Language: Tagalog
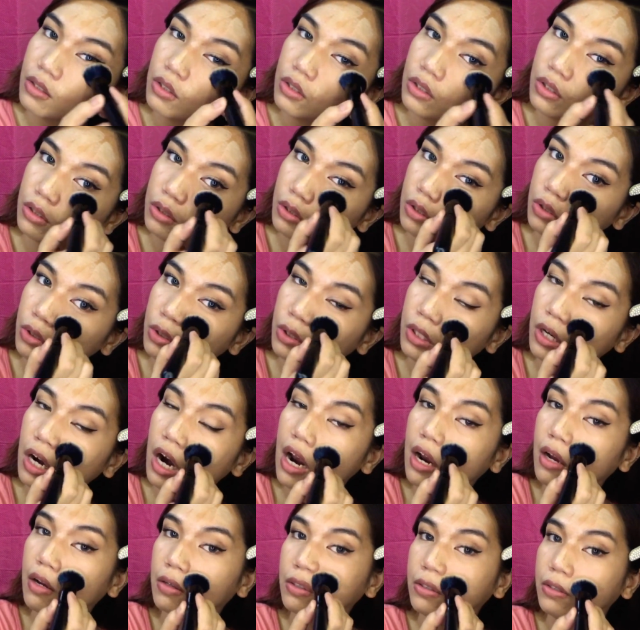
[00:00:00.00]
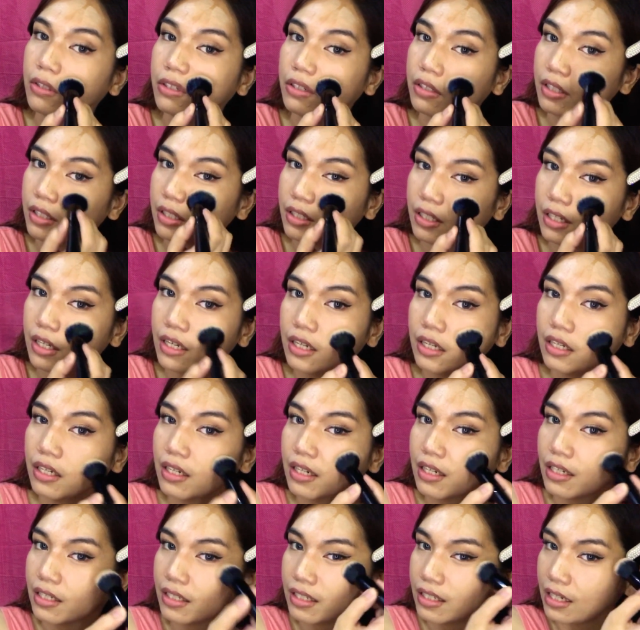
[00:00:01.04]
good to drag on your skin
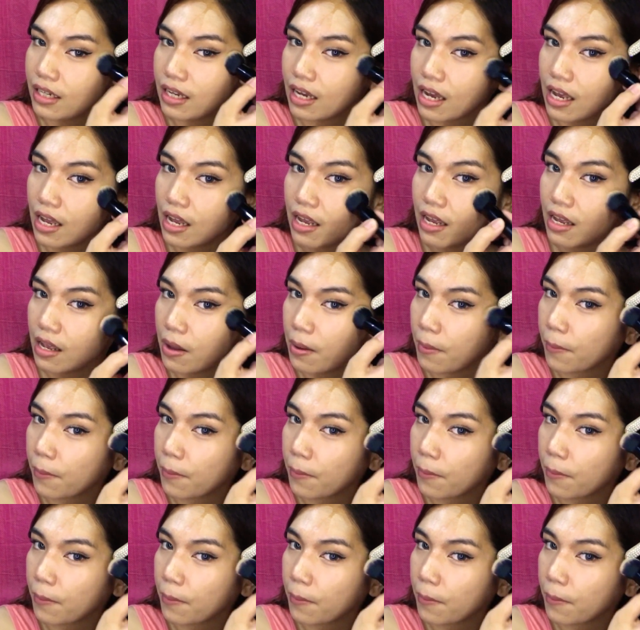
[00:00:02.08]
kasi nga